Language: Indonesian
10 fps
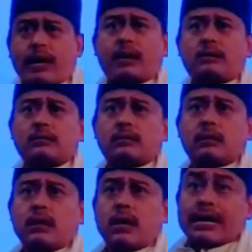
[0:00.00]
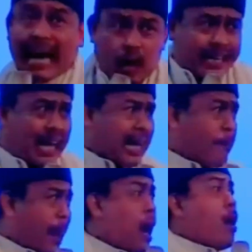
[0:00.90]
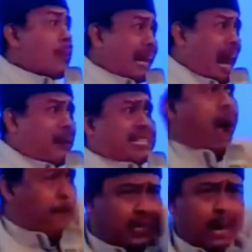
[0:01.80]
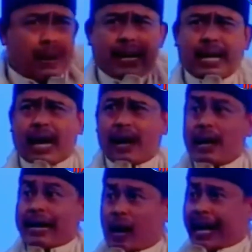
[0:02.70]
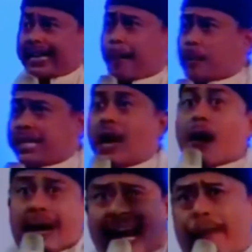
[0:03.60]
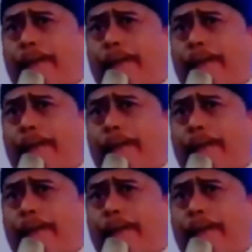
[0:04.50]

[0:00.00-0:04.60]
kita sudah. Kalau kita capek, mereka lebih capek daripada kita. Kalau kita pusing,